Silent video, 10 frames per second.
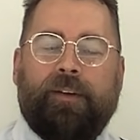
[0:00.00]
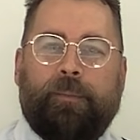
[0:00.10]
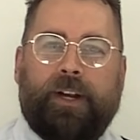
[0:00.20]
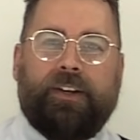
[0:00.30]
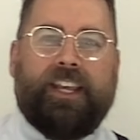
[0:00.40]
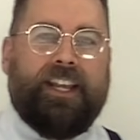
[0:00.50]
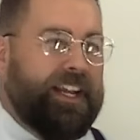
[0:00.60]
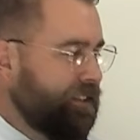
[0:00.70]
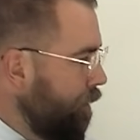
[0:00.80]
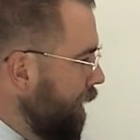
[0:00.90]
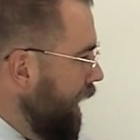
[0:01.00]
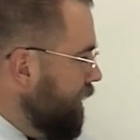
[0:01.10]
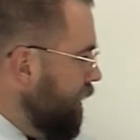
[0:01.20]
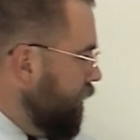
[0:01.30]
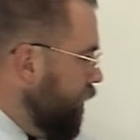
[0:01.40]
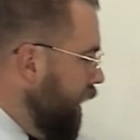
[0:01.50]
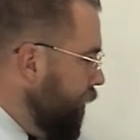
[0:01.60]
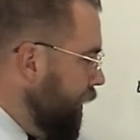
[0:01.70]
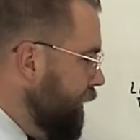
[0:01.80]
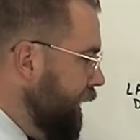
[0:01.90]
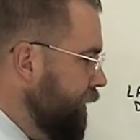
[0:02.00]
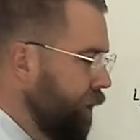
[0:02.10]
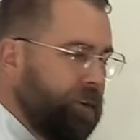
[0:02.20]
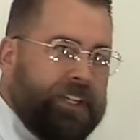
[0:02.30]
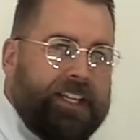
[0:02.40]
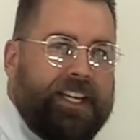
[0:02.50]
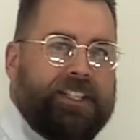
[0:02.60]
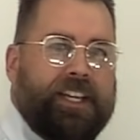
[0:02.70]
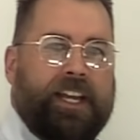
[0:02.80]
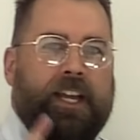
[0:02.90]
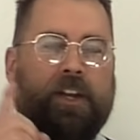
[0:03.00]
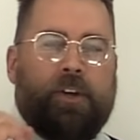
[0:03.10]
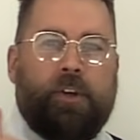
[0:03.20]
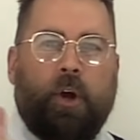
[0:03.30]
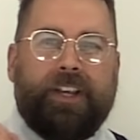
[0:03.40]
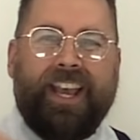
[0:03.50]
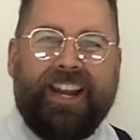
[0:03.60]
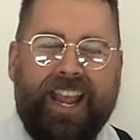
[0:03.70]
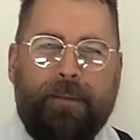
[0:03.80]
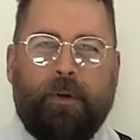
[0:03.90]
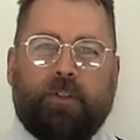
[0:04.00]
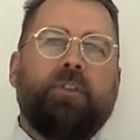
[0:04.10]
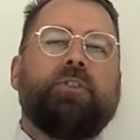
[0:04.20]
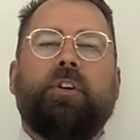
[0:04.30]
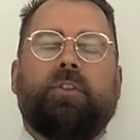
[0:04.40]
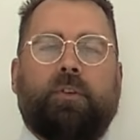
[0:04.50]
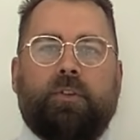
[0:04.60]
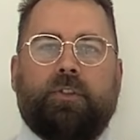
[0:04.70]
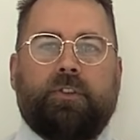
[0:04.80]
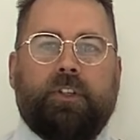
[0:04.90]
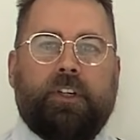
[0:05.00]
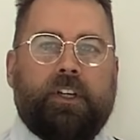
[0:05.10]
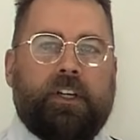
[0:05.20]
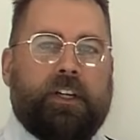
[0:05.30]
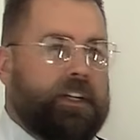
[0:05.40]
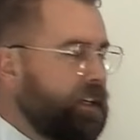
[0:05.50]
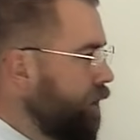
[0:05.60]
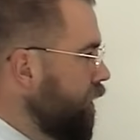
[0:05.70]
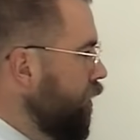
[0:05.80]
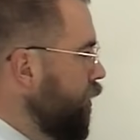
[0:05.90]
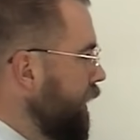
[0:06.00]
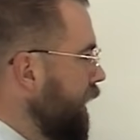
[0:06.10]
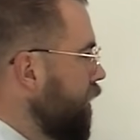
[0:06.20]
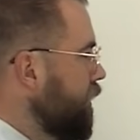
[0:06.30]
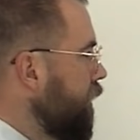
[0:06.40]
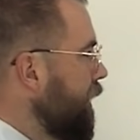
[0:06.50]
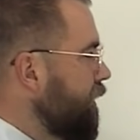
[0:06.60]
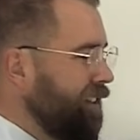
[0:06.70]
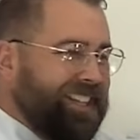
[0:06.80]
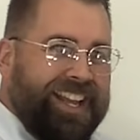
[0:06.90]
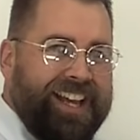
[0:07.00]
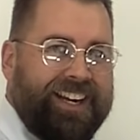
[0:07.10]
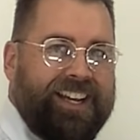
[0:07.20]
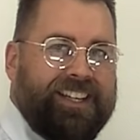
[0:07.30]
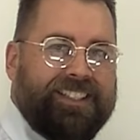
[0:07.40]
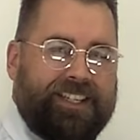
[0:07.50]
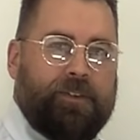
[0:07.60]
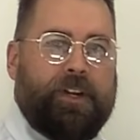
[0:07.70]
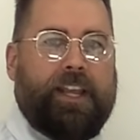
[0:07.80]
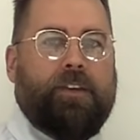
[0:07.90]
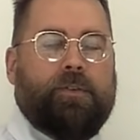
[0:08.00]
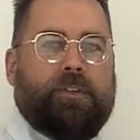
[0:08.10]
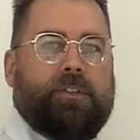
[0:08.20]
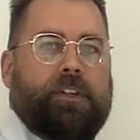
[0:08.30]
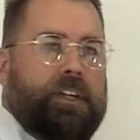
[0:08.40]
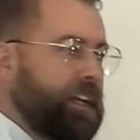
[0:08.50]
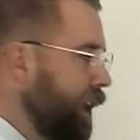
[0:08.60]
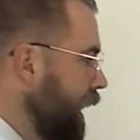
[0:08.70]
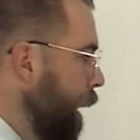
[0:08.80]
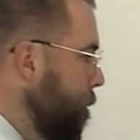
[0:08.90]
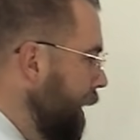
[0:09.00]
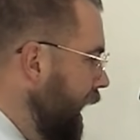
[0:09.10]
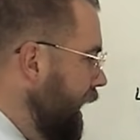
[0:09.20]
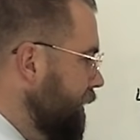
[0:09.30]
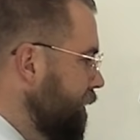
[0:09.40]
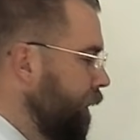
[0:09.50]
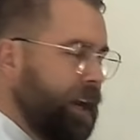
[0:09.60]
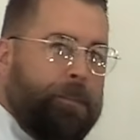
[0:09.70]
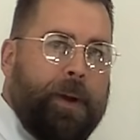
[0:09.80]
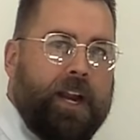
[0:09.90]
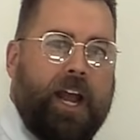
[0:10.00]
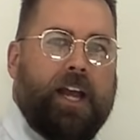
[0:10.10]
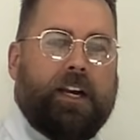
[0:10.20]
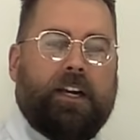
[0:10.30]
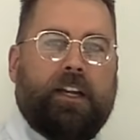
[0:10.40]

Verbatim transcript: Bueno, ¿quién es jamás? Es una organización que dice, no queremos nosotros, los judíos, en nuestra tierra, según ellos y jamás van a parar.